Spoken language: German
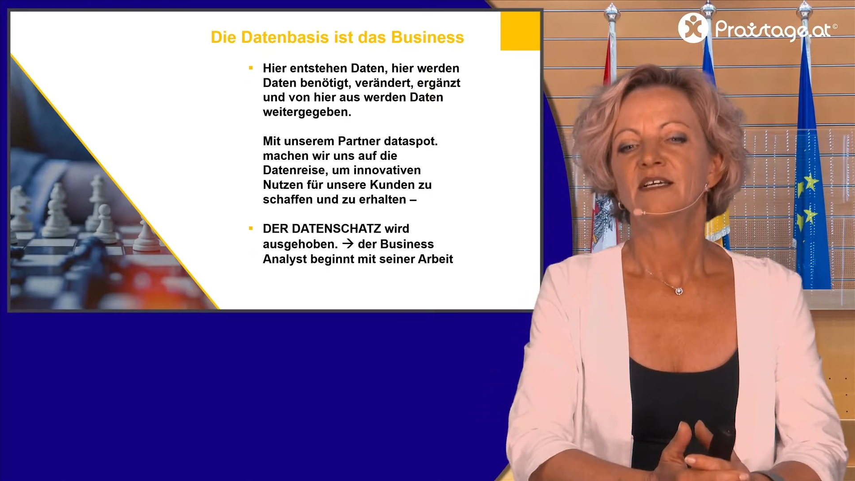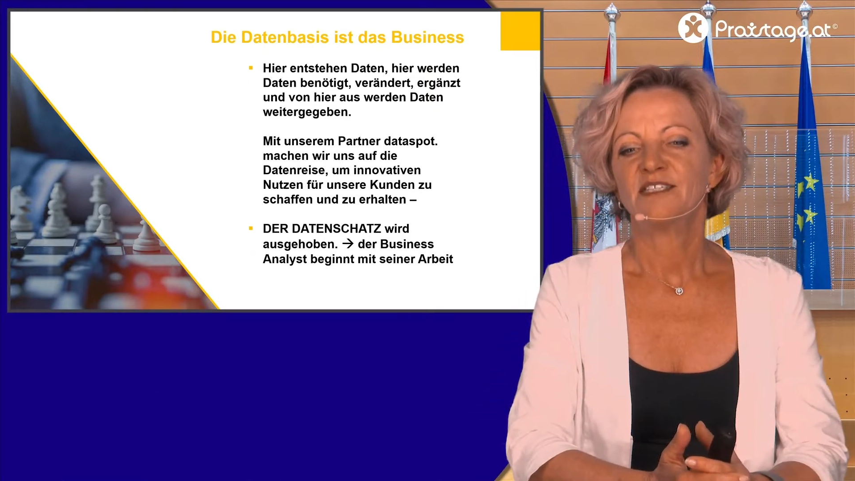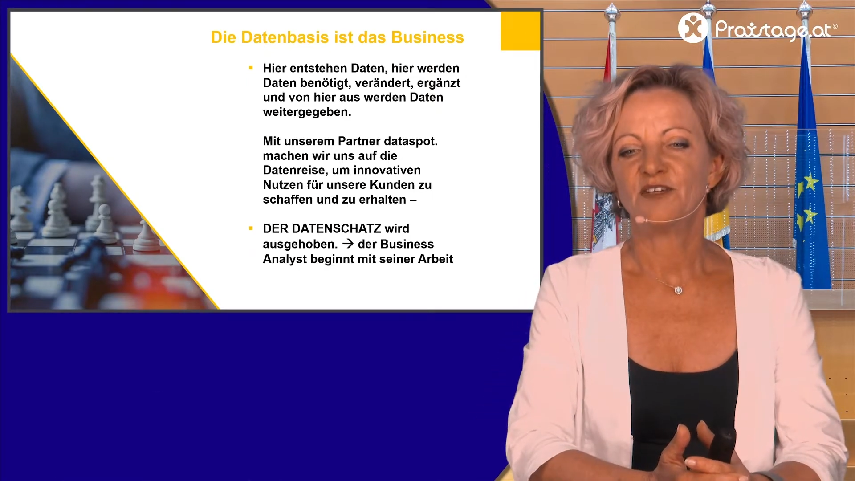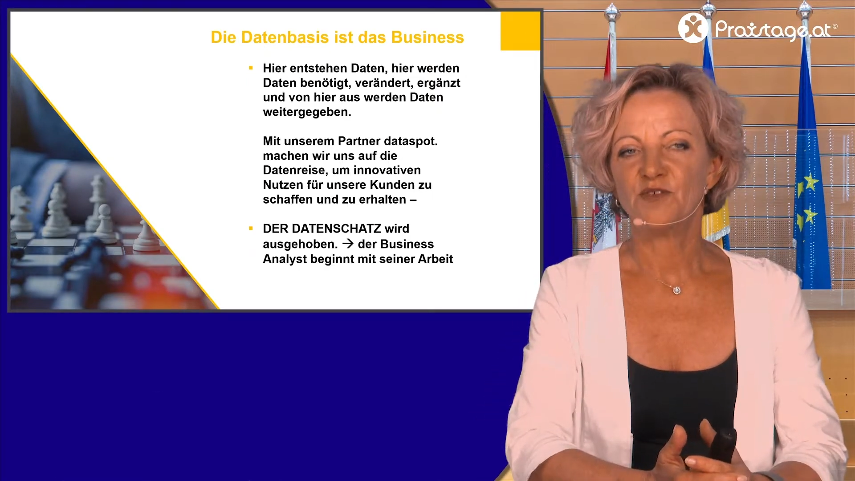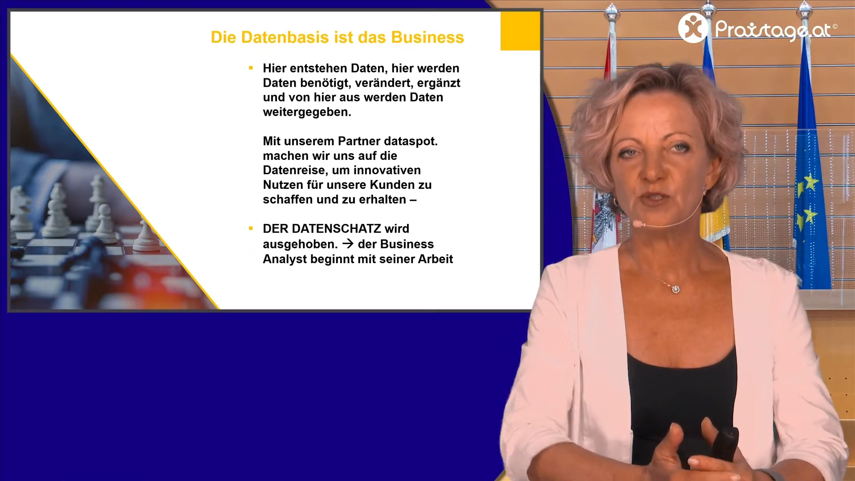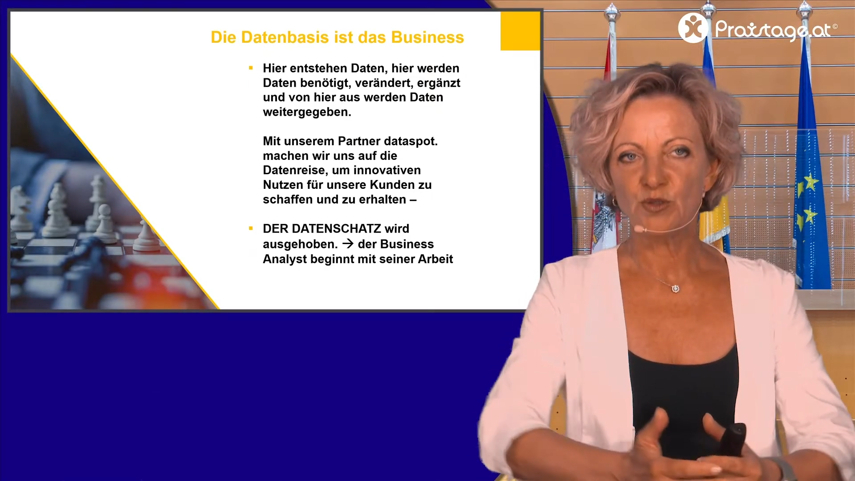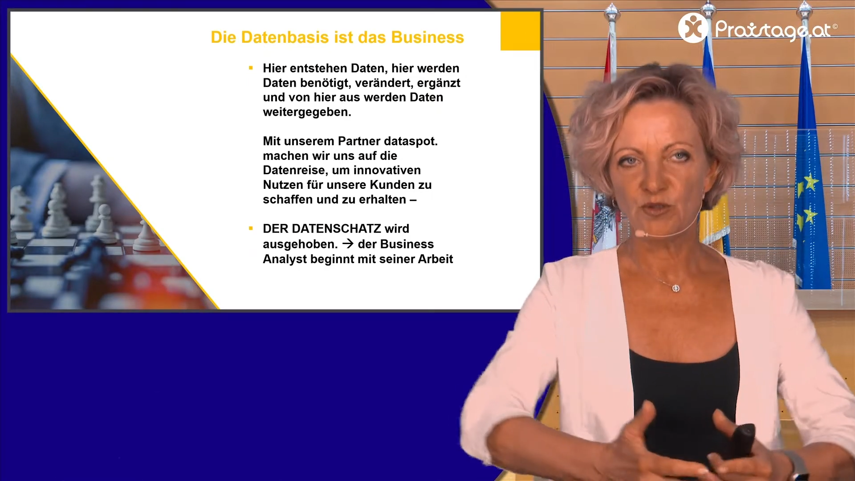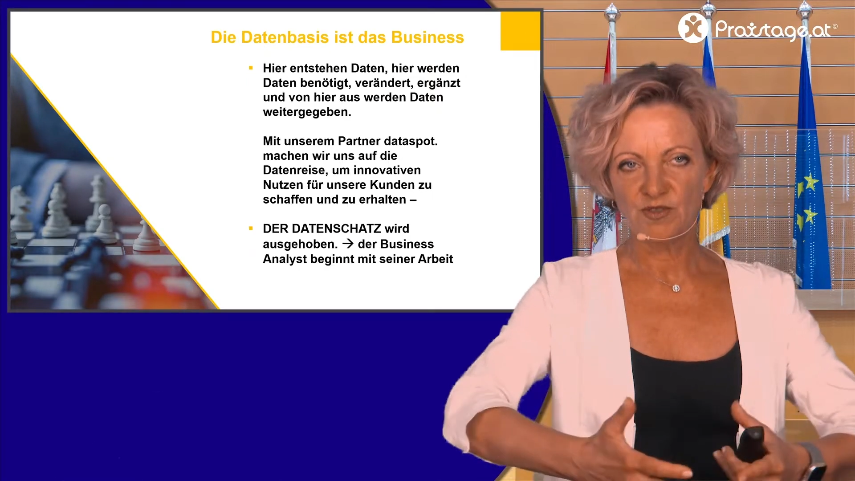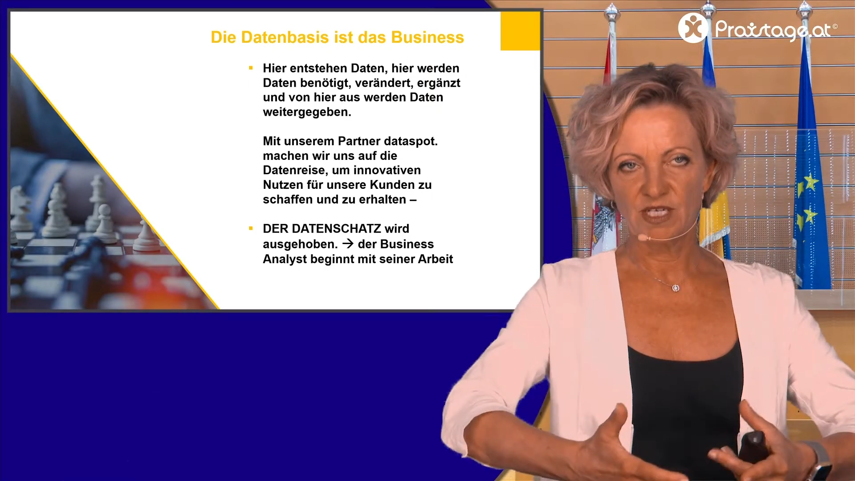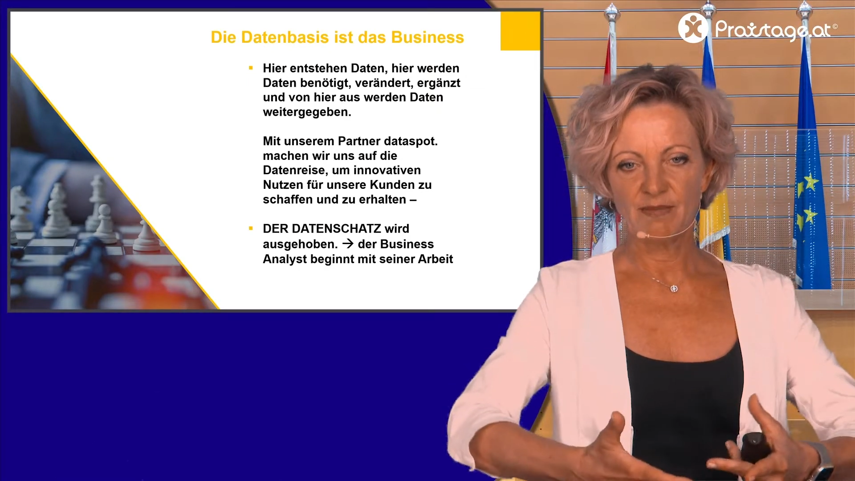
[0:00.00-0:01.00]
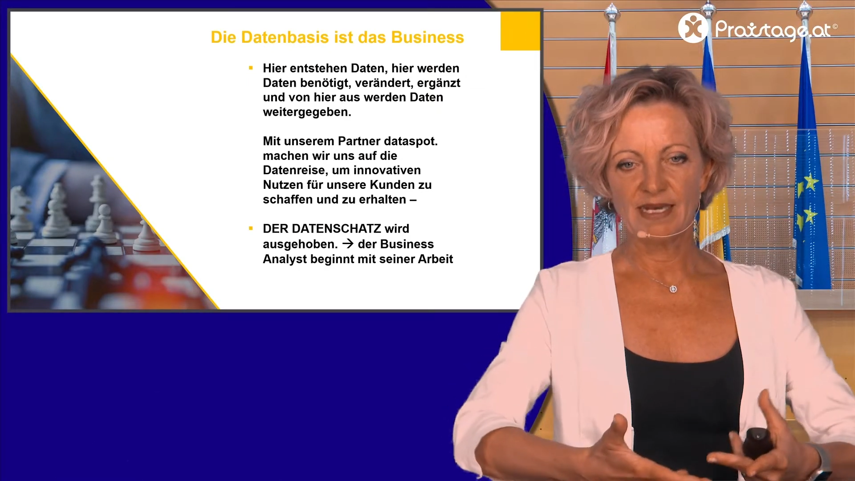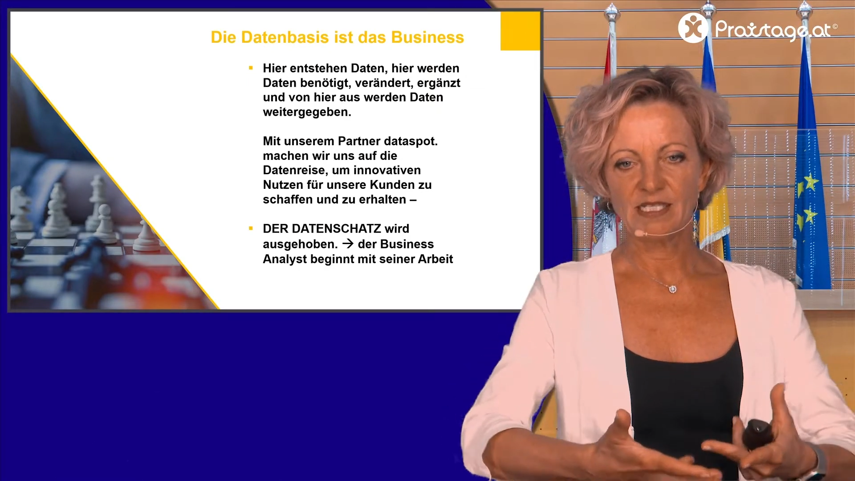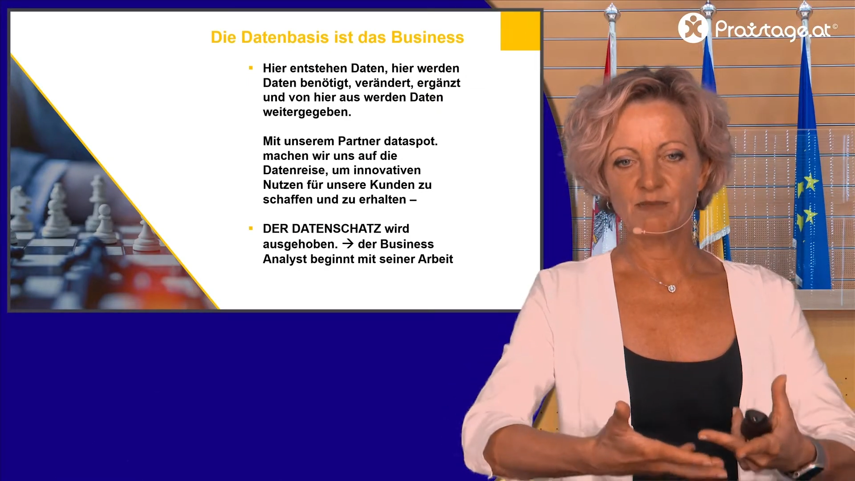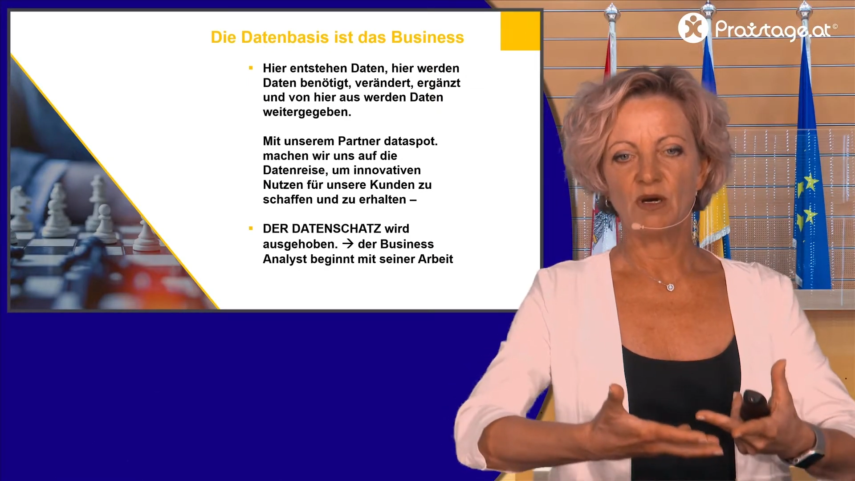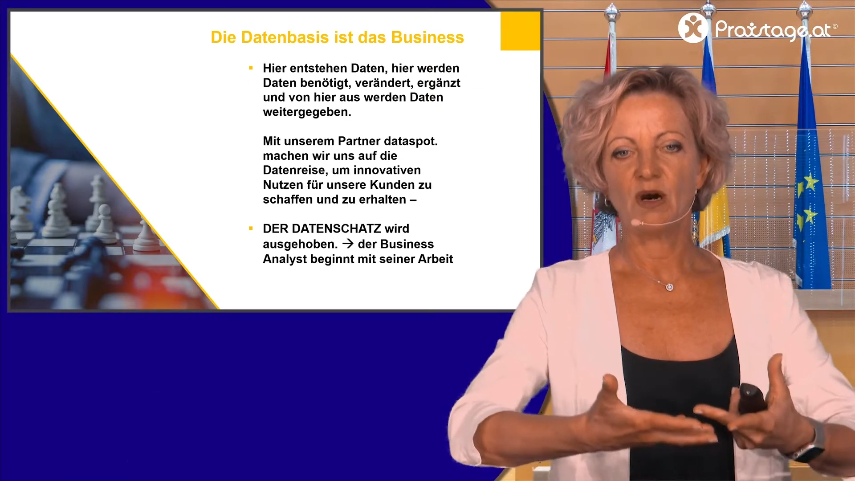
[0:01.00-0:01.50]
den versuchen wir
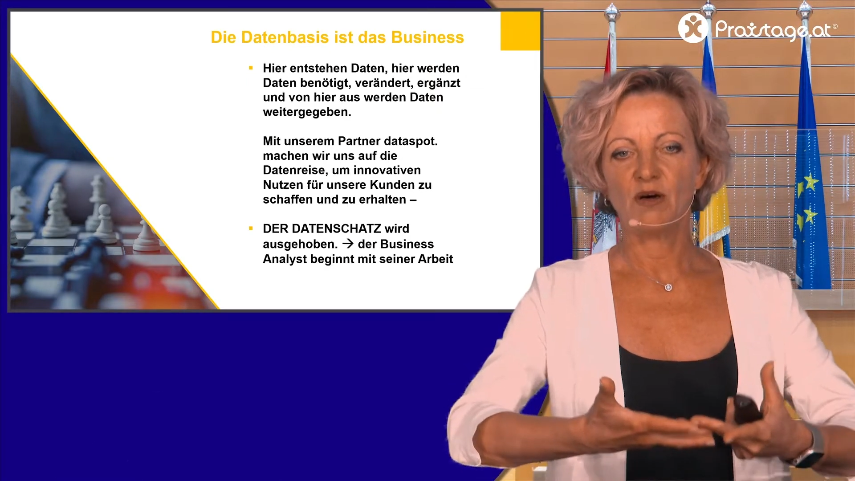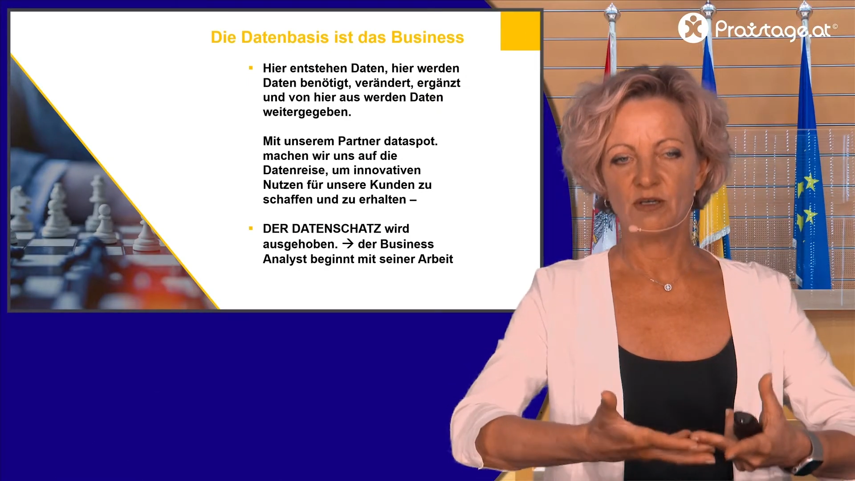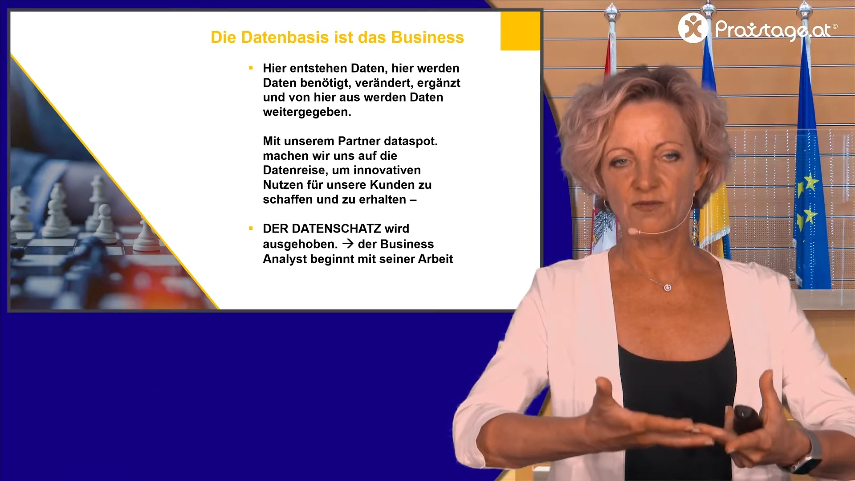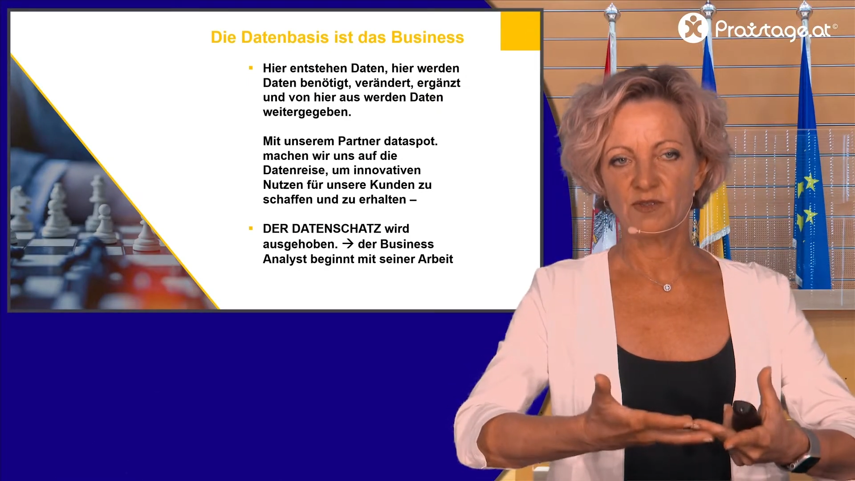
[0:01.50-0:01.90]
gemeinsam oft,